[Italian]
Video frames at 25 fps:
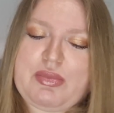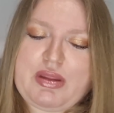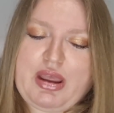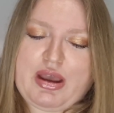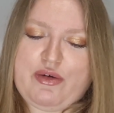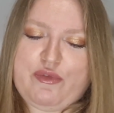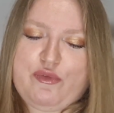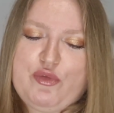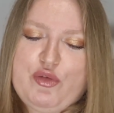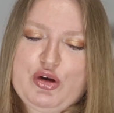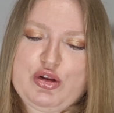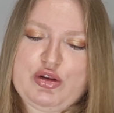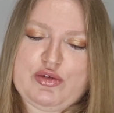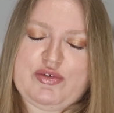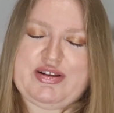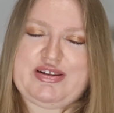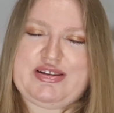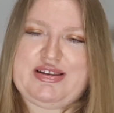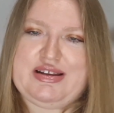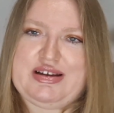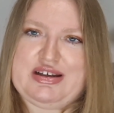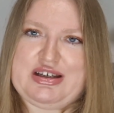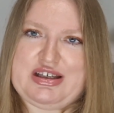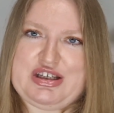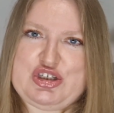voi dovete
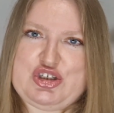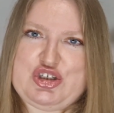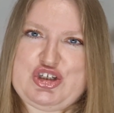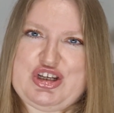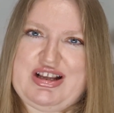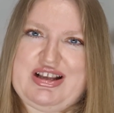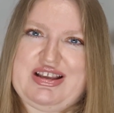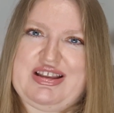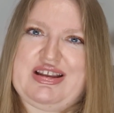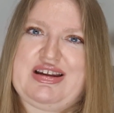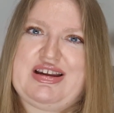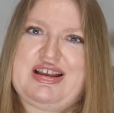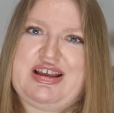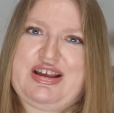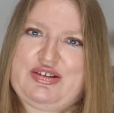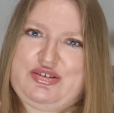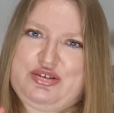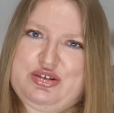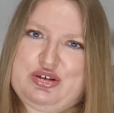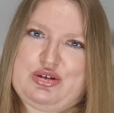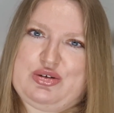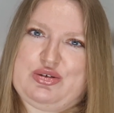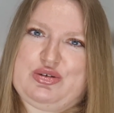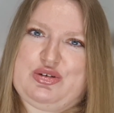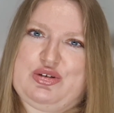anche scegliere e
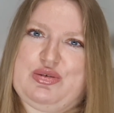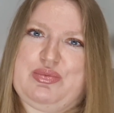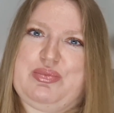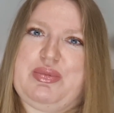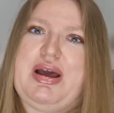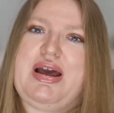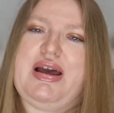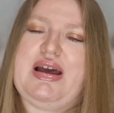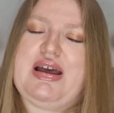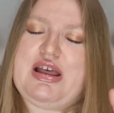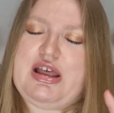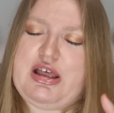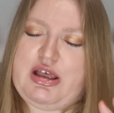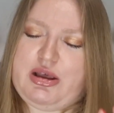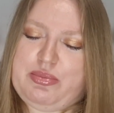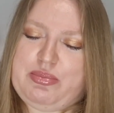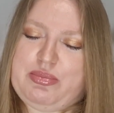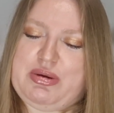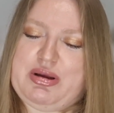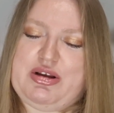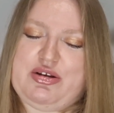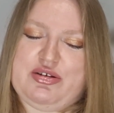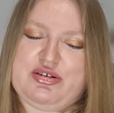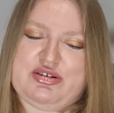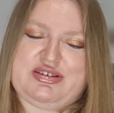secondo me
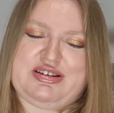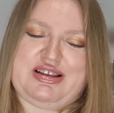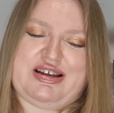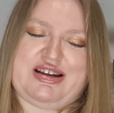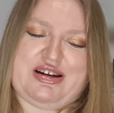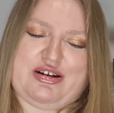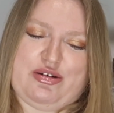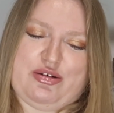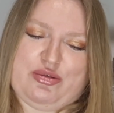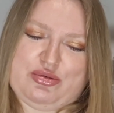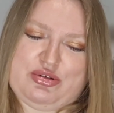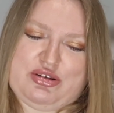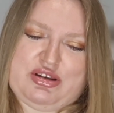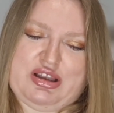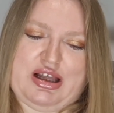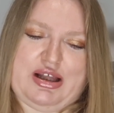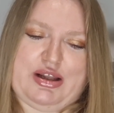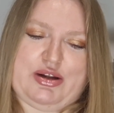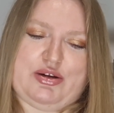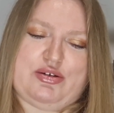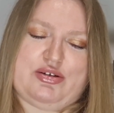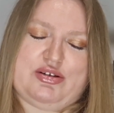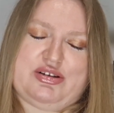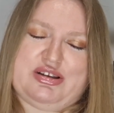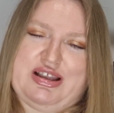meglio stare
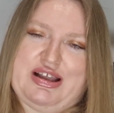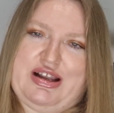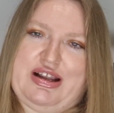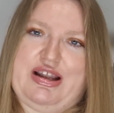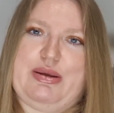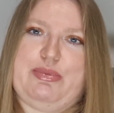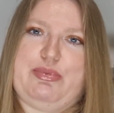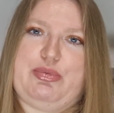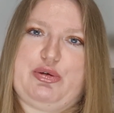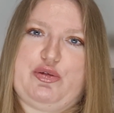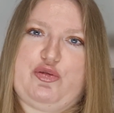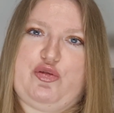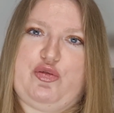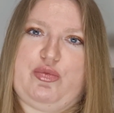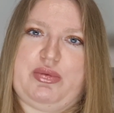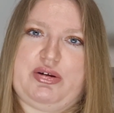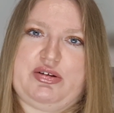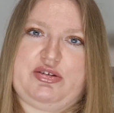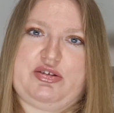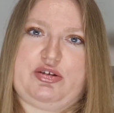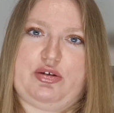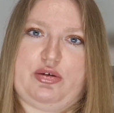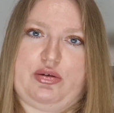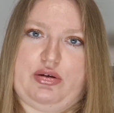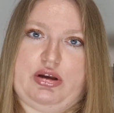lontano dalle
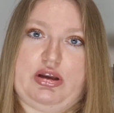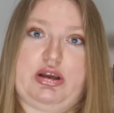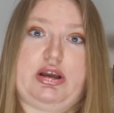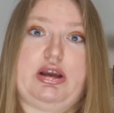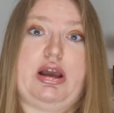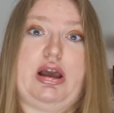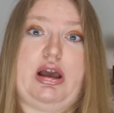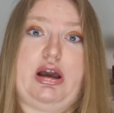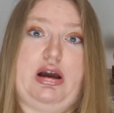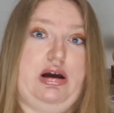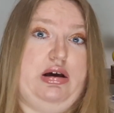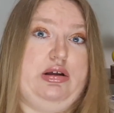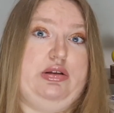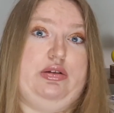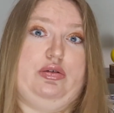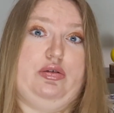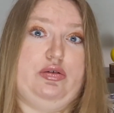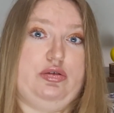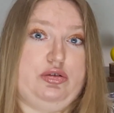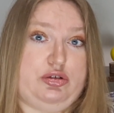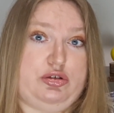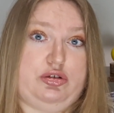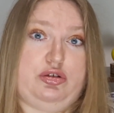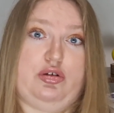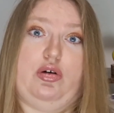profumazioni che hanno
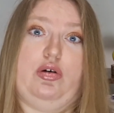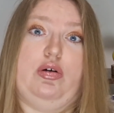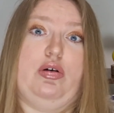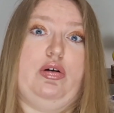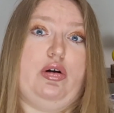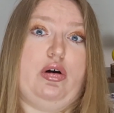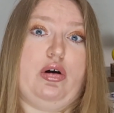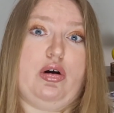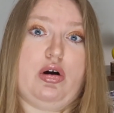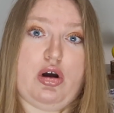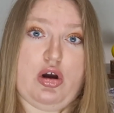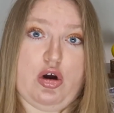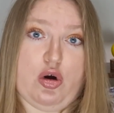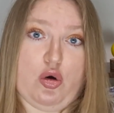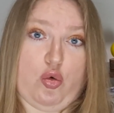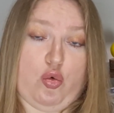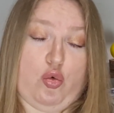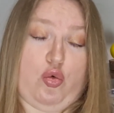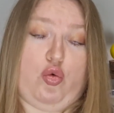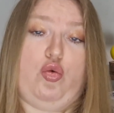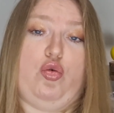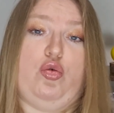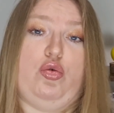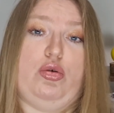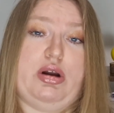solo
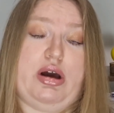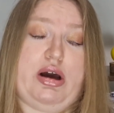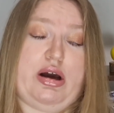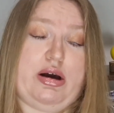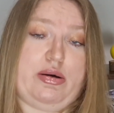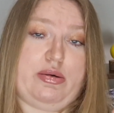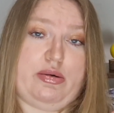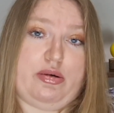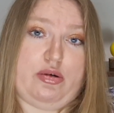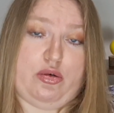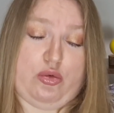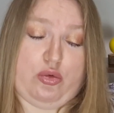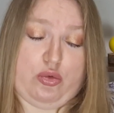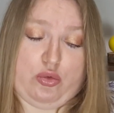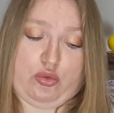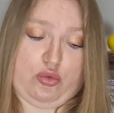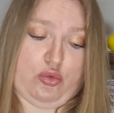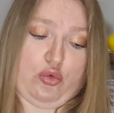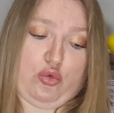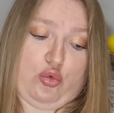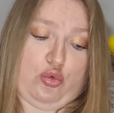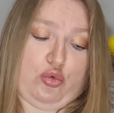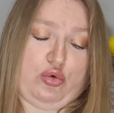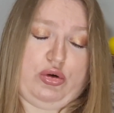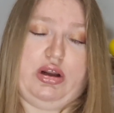una
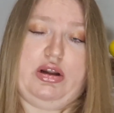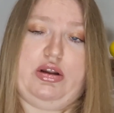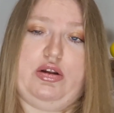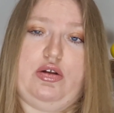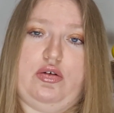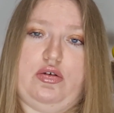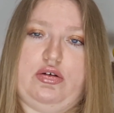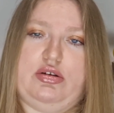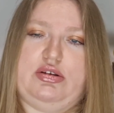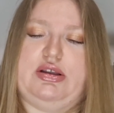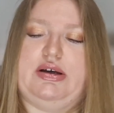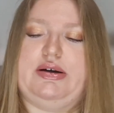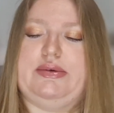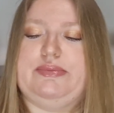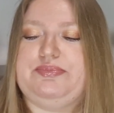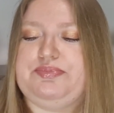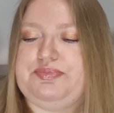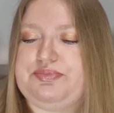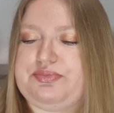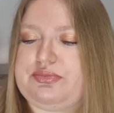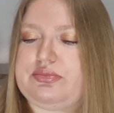una nota.